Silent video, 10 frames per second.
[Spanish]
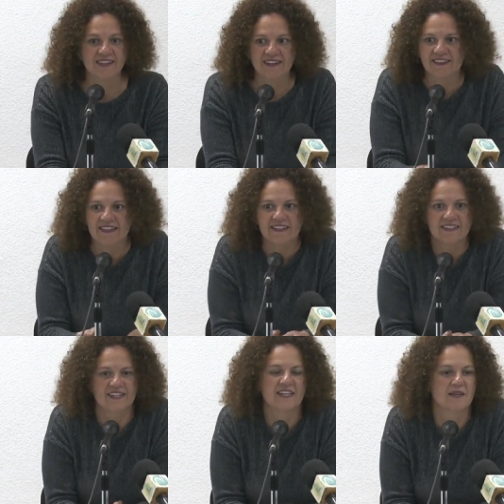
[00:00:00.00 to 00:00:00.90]
tardes
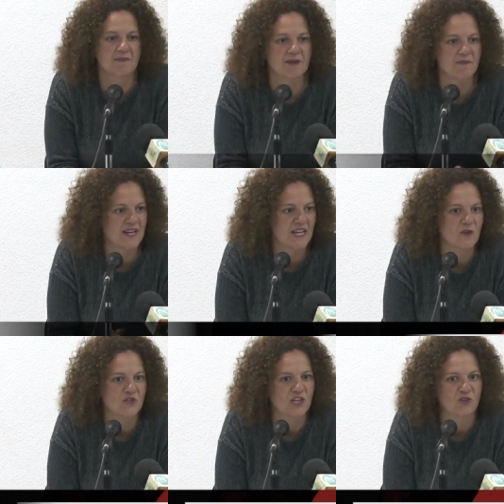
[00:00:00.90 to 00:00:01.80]
y
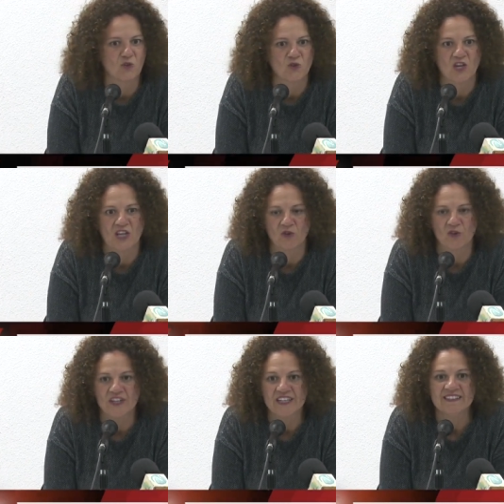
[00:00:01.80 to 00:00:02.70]
bienvenidos a todos y a
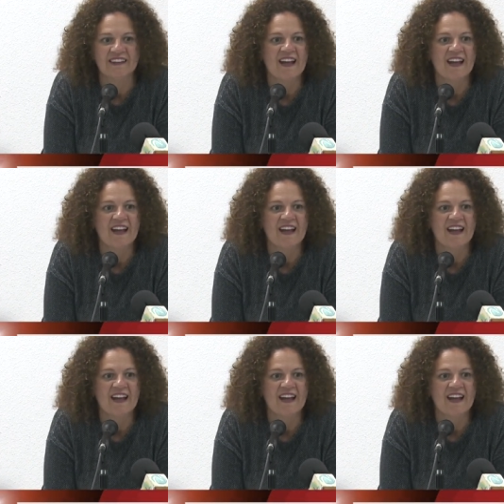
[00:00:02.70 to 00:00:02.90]
todas